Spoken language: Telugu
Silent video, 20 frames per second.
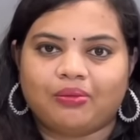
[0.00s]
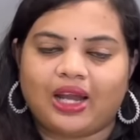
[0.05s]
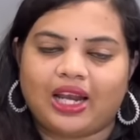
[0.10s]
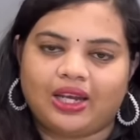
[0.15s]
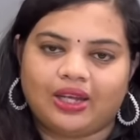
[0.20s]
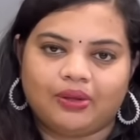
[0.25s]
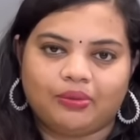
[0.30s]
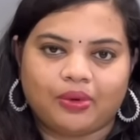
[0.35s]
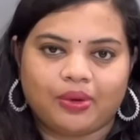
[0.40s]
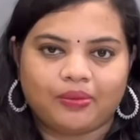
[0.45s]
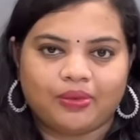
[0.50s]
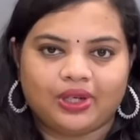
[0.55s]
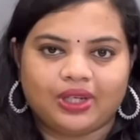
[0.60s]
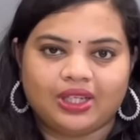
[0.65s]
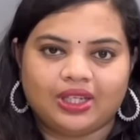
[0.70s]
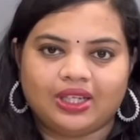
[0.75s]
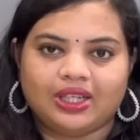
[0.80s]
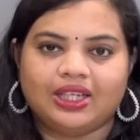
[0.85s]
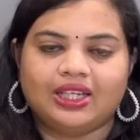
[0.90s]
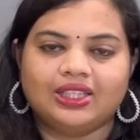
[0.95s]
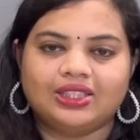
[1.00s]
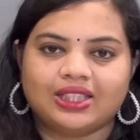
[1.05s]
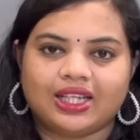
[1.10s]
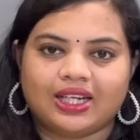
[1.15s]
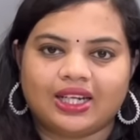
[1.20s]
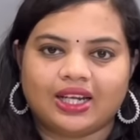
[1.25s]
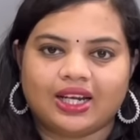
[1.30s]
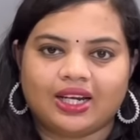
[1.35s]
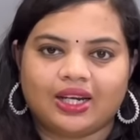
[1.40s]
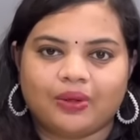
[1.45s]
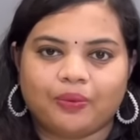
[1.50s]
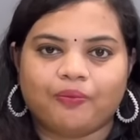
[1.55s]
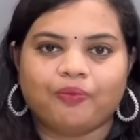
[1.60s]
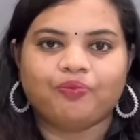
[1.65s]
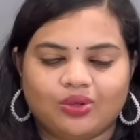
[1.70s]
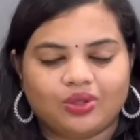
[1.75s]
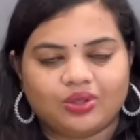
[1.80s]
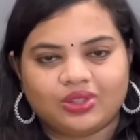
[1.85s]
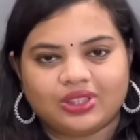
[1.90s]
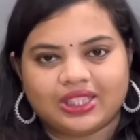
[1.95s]
మళ్ళీ మమ్మల్ని లింక్స్ అడగడం
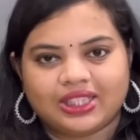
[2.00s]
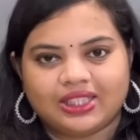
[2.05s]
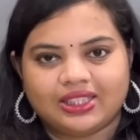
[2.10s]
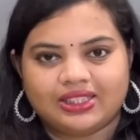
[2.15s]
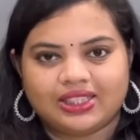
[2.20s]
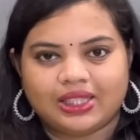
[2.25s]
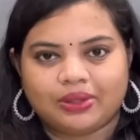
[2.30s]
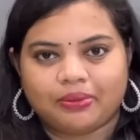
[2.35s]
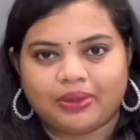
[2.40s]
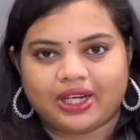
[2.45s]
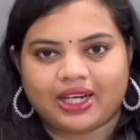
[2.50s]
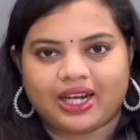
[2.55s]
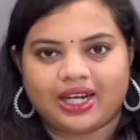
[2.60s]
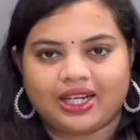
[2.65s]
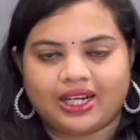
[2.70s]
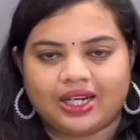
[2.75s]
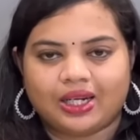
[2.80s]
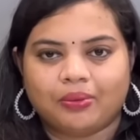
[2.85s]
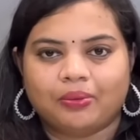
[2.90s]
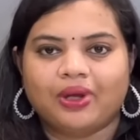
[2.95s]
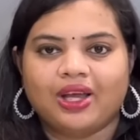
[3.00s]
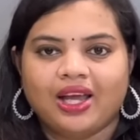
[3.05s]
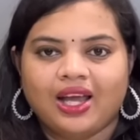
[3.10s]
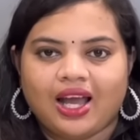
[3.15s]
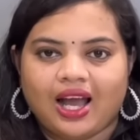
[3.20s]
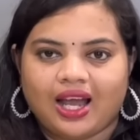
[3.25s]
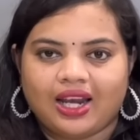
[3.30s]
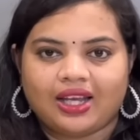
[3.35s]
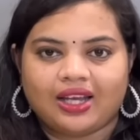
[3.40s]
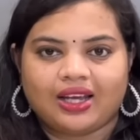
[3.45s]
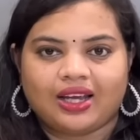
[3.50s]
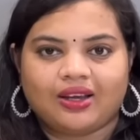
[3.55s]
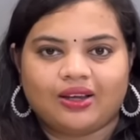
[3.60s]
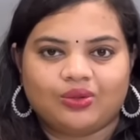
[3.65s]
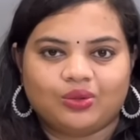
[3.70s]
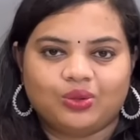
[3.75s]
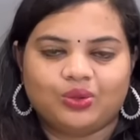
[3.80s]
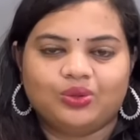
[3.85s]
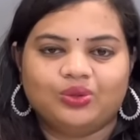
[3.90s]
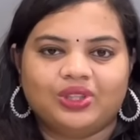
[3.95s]
ఫోటో షేర్ చేయమని అడగడం అలా
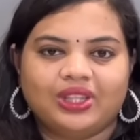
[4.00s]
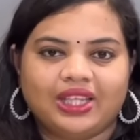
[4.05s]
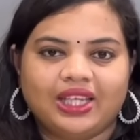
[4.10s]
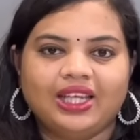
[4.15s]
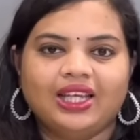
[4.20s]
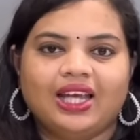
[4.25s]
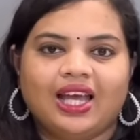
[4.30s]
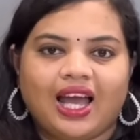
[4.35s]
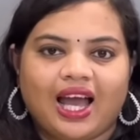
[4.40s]
అవుతుంది